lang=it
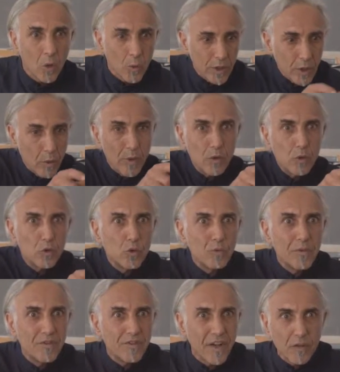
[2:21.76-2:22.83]
Quindi quando tu
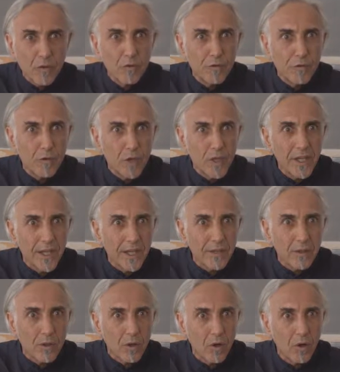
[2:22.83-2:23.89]
mi fai un
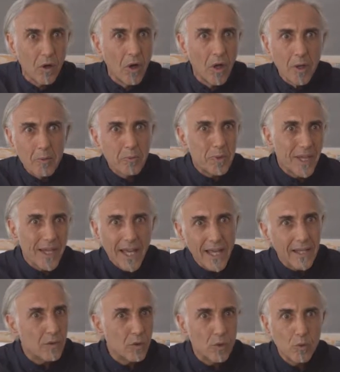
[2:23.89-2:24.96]
foglietto
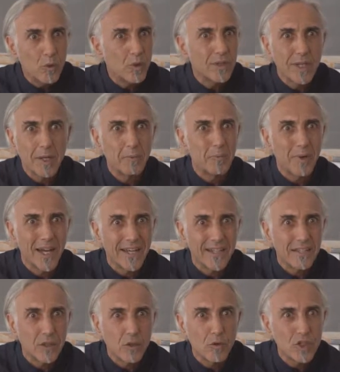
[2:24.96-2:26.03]
piegato in due o tre
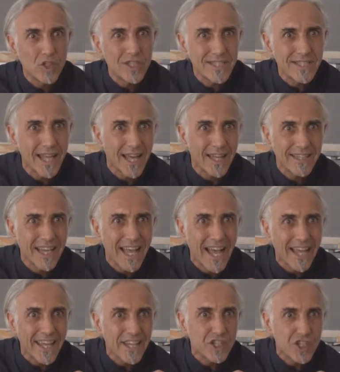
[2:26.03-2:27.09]
parti, dove ci sta da
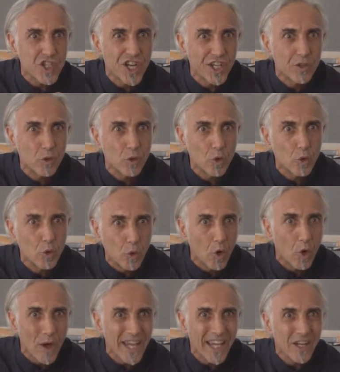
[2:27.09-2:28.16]

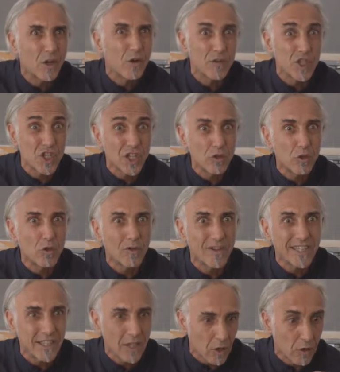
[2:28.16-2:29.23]
E101 a
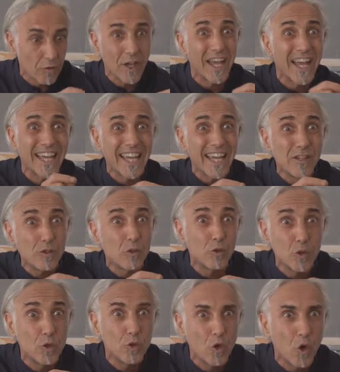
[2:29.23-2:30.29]
E999 e accanto a
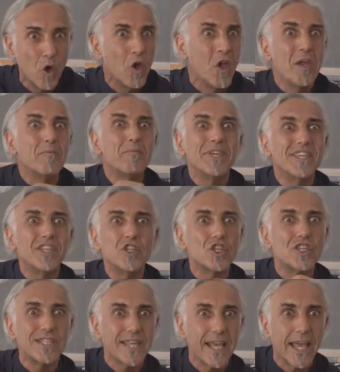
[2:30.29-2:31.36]
ognuno mi dici
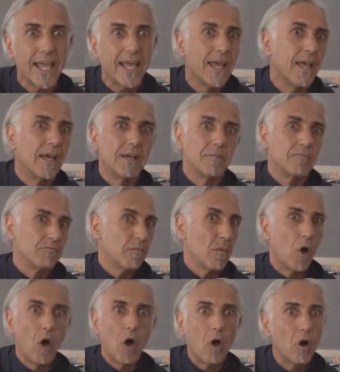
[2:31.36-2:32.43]
se è
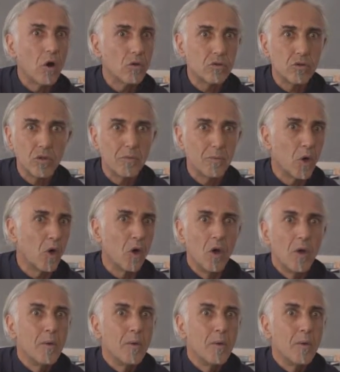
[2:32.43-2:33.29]
ottimo,